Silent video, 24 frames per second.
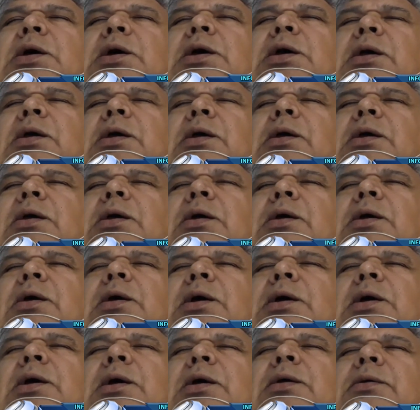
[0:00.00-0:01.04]
ah,
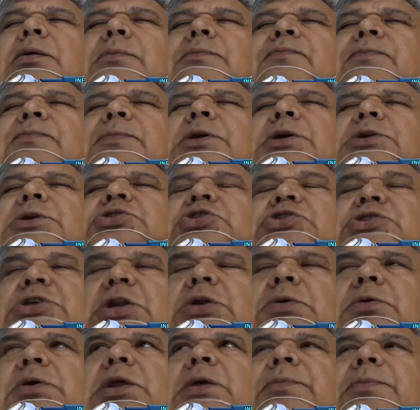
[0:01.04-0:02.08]

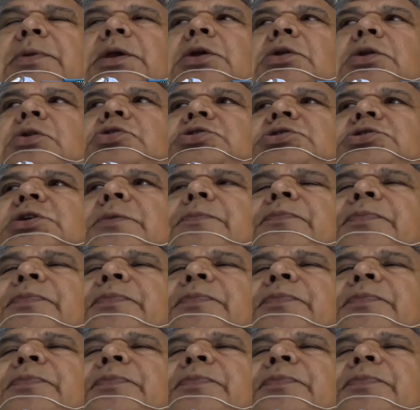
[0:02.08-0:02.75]
Rosario Vera Peñalosa.